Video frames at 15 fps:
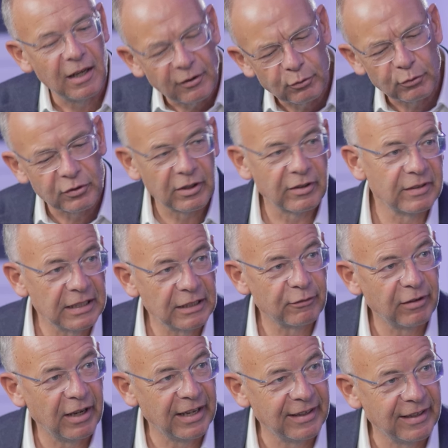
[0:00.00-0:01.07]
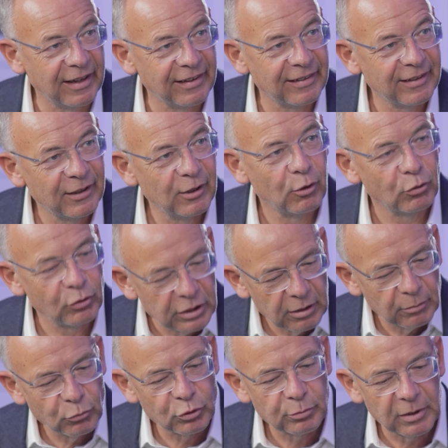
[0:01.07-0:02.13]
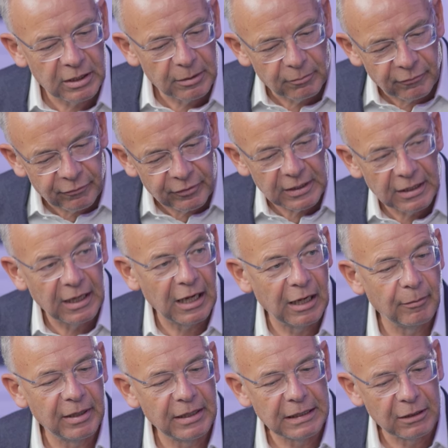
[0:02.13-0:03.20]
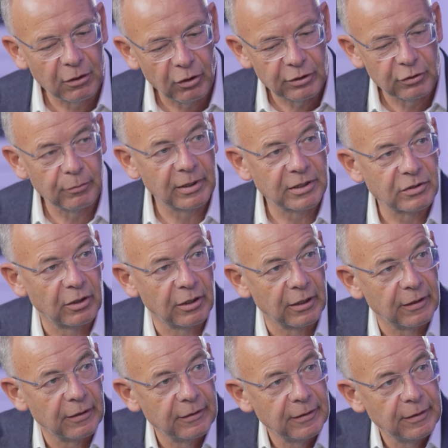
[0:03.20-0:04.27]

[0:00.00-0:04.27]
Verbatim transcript: lass uns das nicht verändern. Mhm. Und hier muss man eben viel arbeiten, die Leute überzeugen.